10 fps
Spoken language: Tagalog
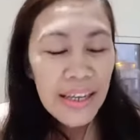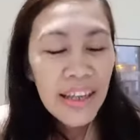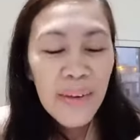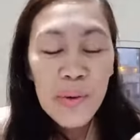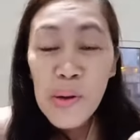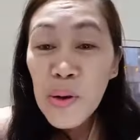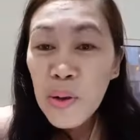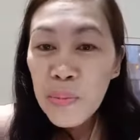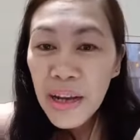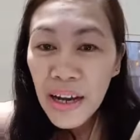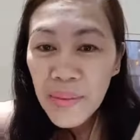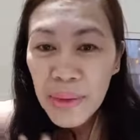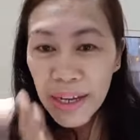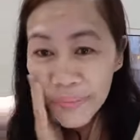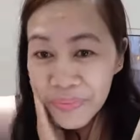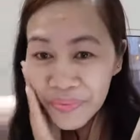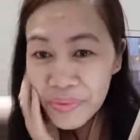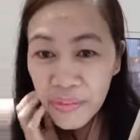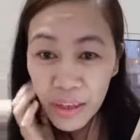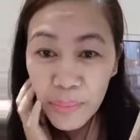Namog ko'y vlog ba?
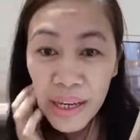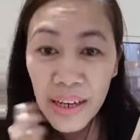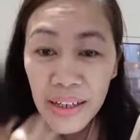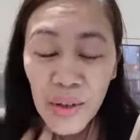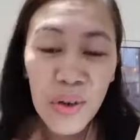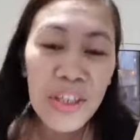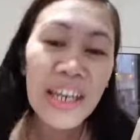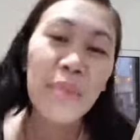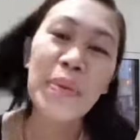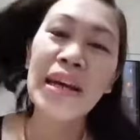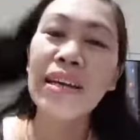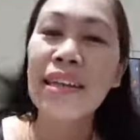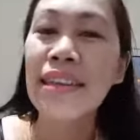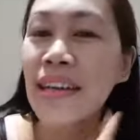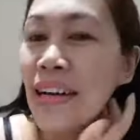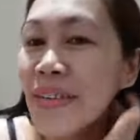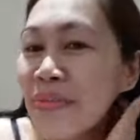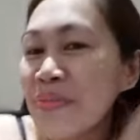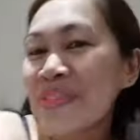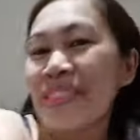Nag-vlog ko, nag-prank ra tika.